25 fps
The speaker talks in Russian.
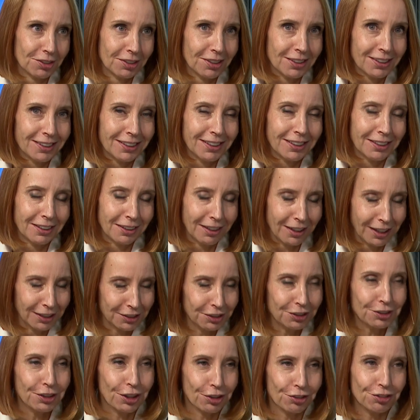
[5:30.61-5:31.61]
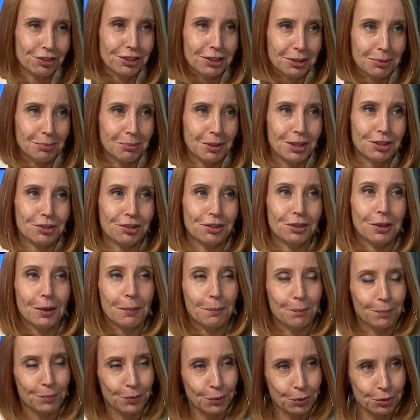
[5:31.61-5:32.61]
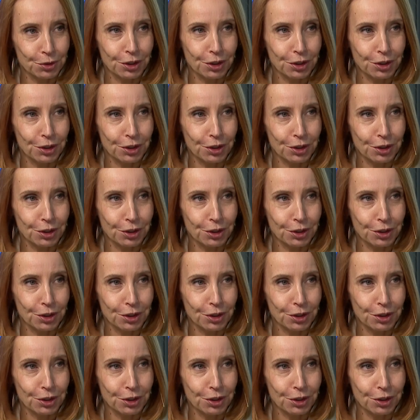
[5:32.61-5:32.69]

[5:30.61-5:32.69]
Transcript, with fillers: а, они должны иметь ну,